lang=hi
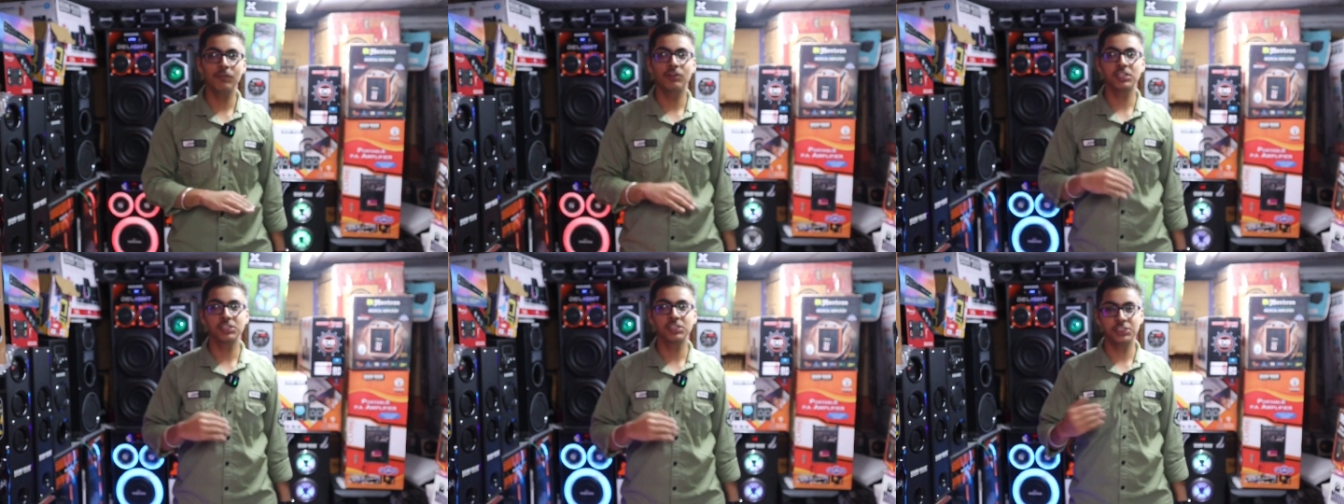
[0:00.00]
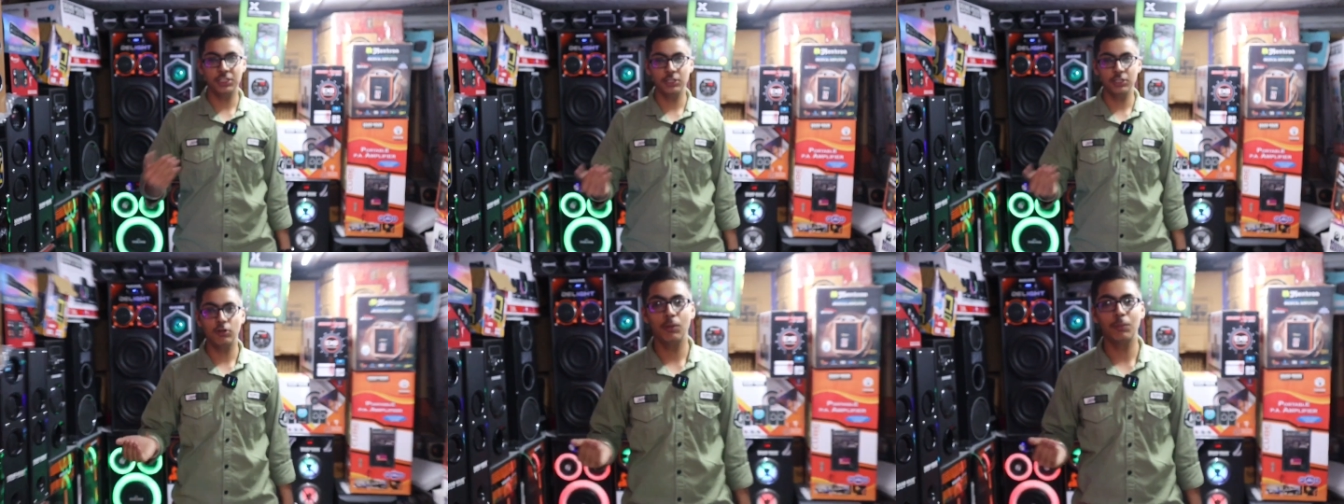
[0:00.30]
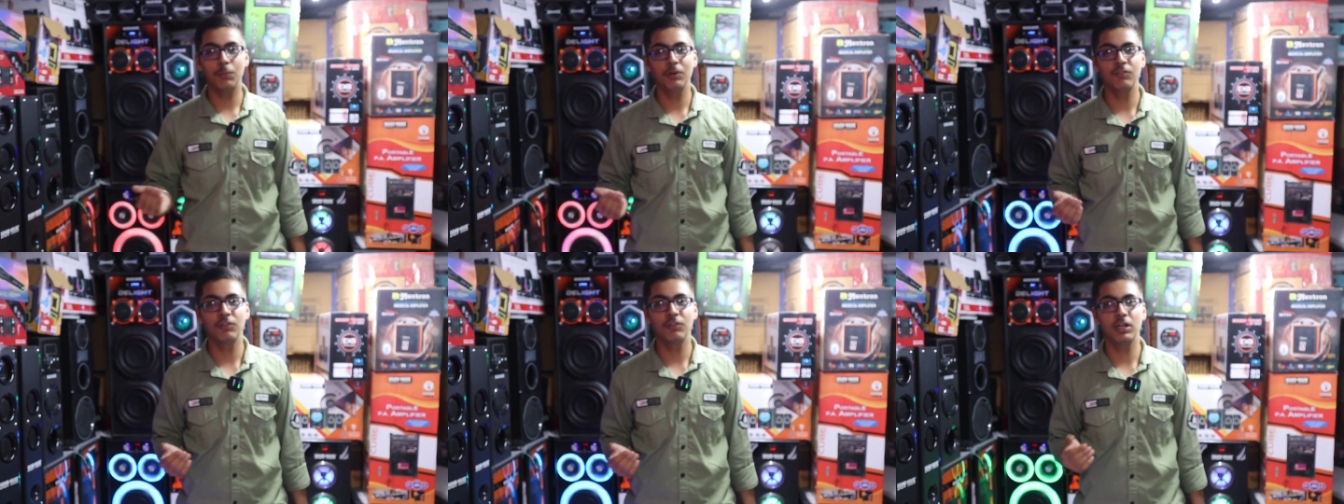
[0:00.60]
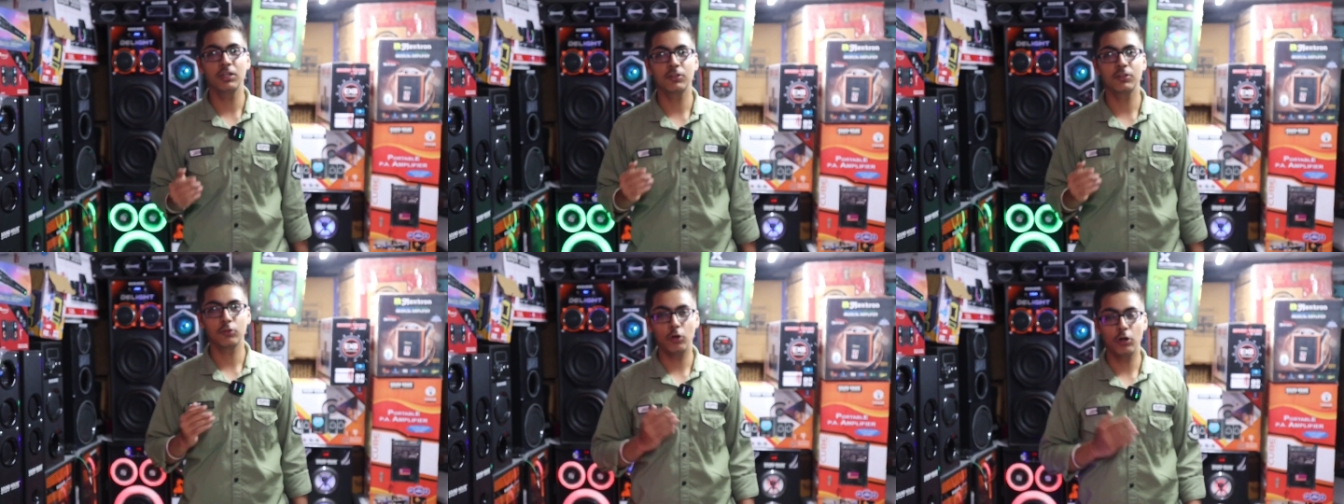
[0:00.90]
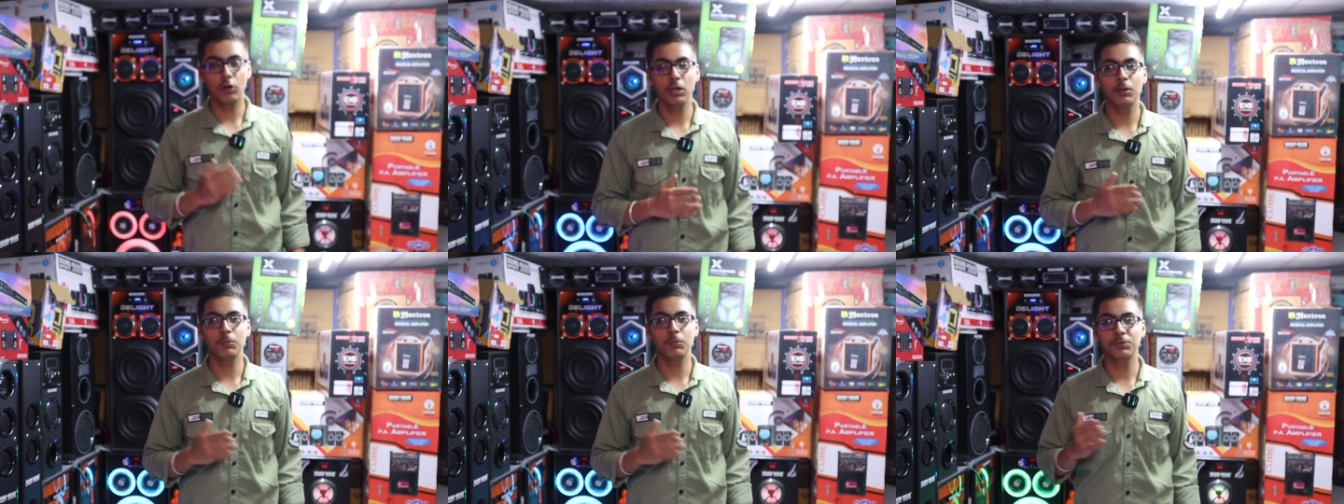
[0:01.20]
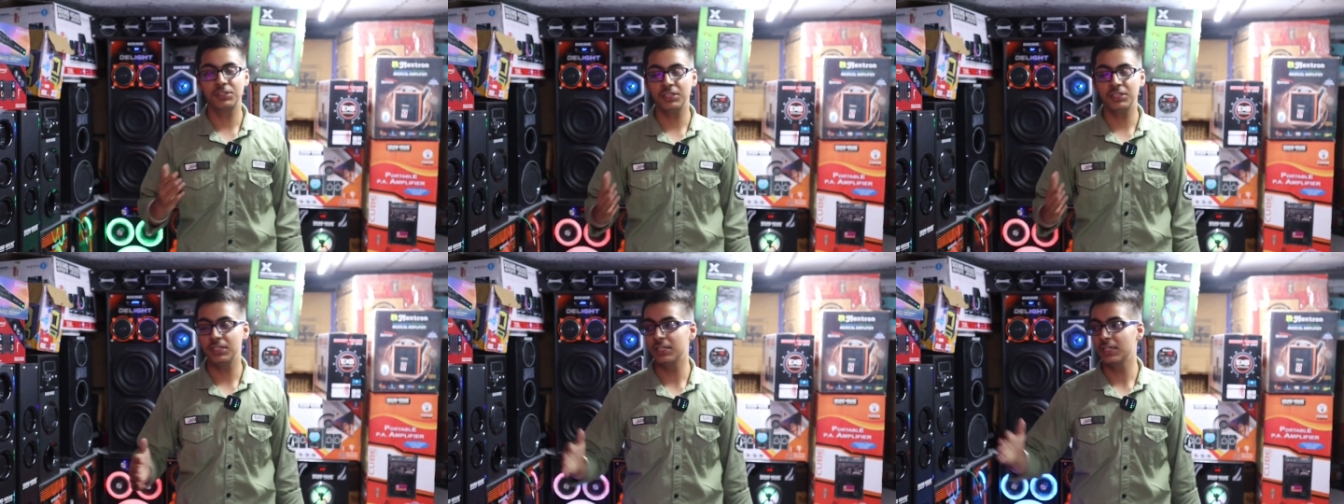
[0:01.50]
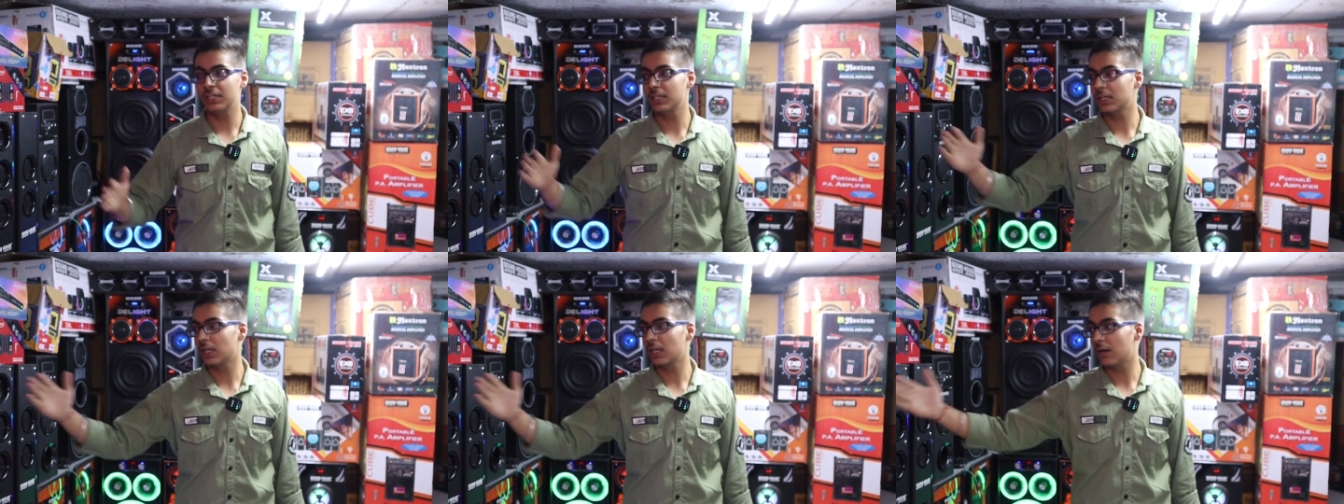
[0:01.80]
एम्पलीफायर स्टीरियो एम्पलीफायर कॉलम्स
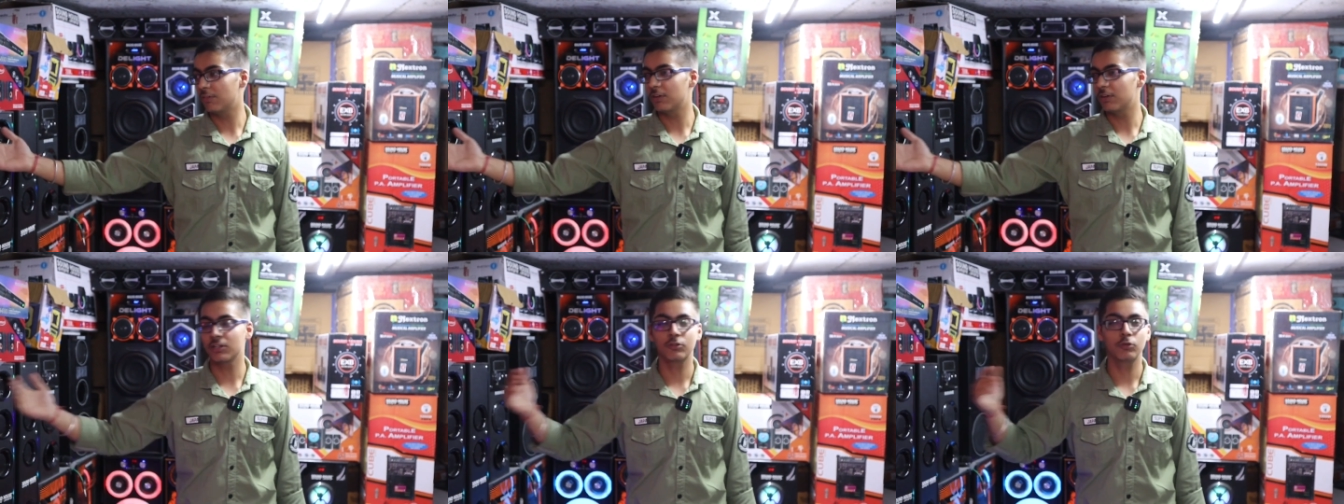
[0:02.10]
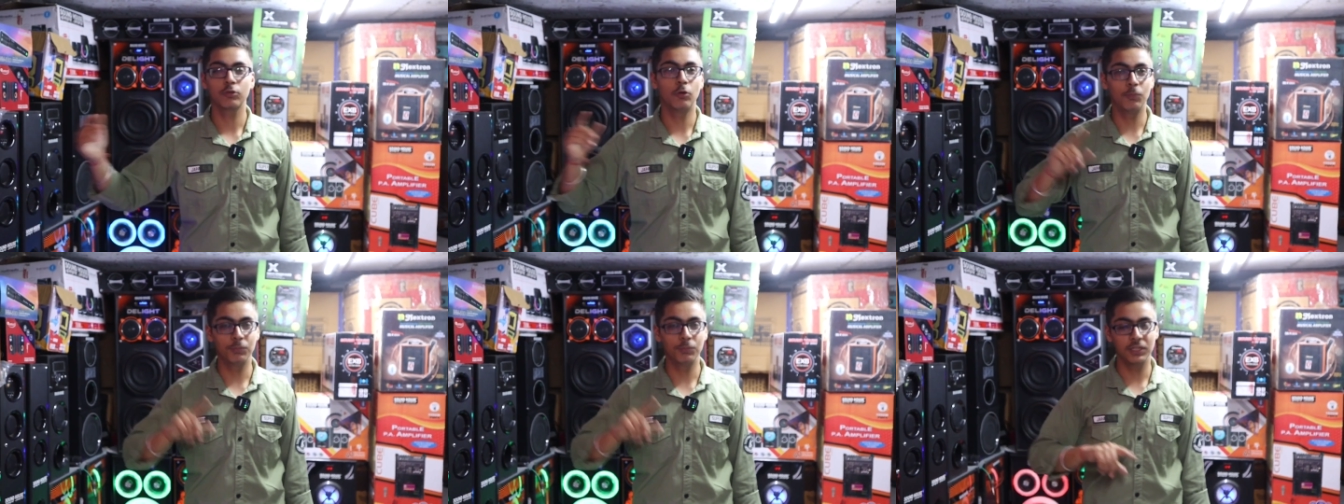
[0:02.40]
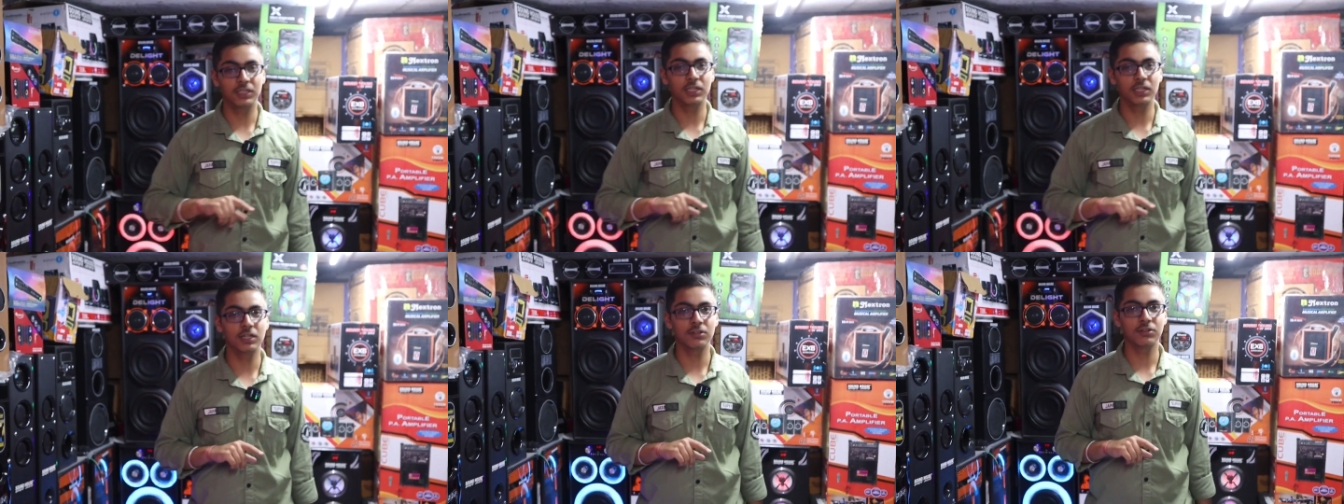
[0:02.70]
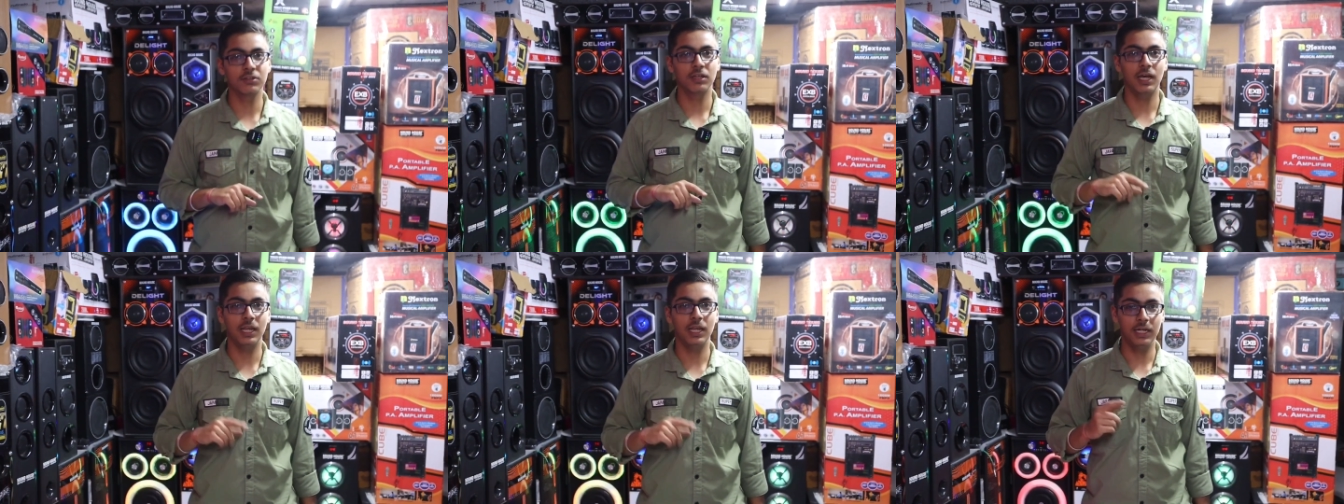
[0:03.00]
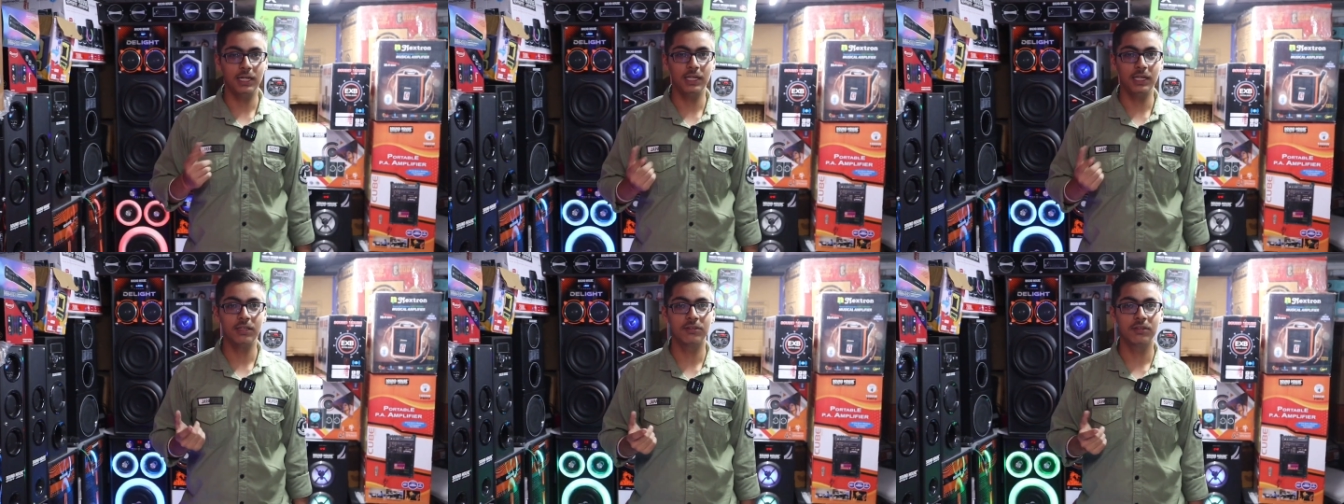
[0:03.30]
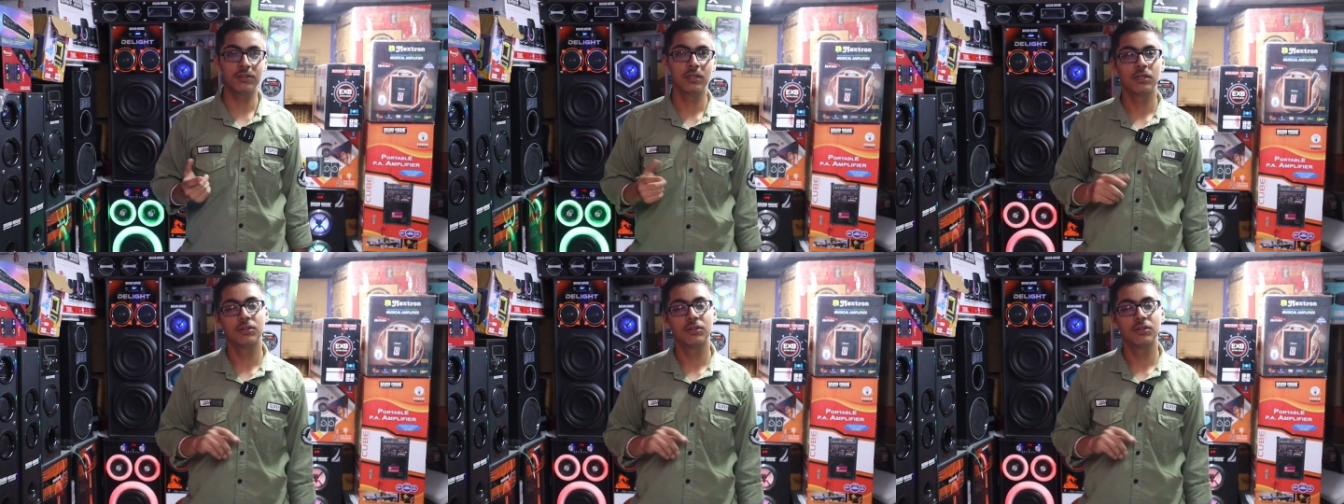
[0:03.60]
डीजे टावर्स होम थिएटर एलईडी